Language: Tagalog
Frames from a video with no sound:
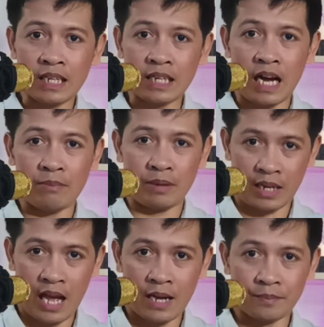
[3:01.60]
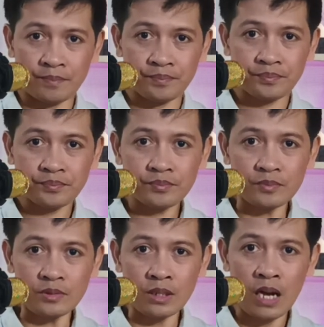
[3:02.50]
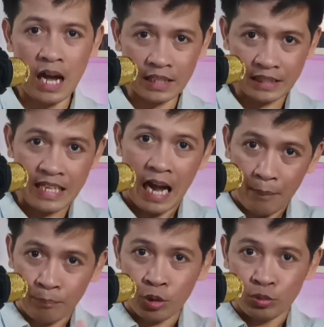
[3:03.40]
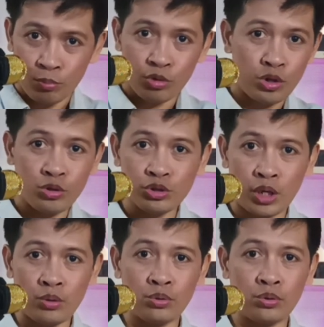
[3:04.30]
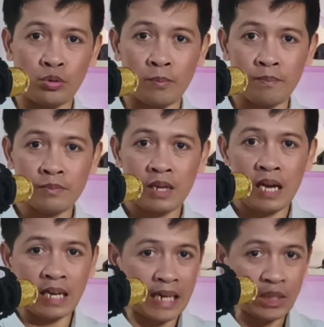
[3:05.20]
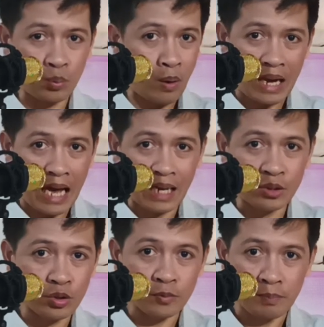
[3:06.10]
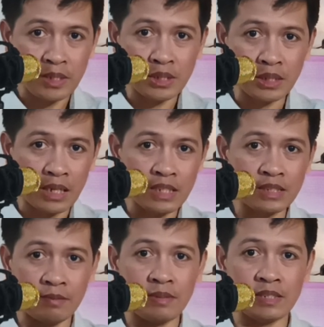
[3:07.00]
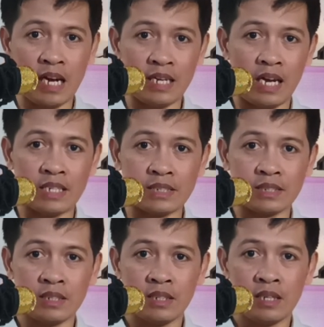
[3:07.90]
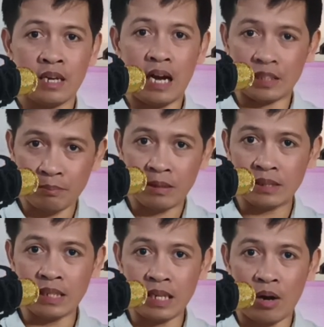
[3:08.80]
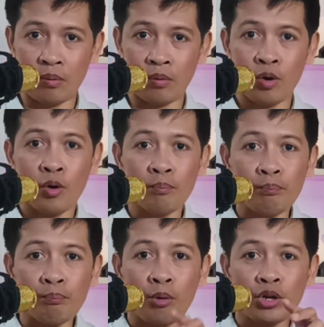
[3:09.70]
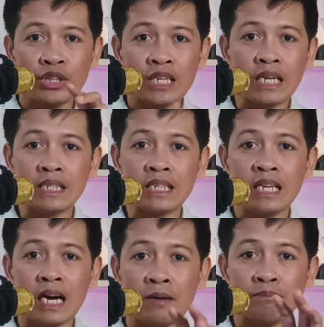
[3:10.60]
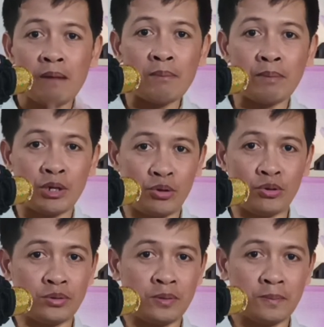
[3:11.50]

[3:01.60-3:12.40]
ng camera at i-upload mo na yun sa YouTube, kahit wala ka dun physically sa Visayas at Mindanao, pwede ka nilang mapanood.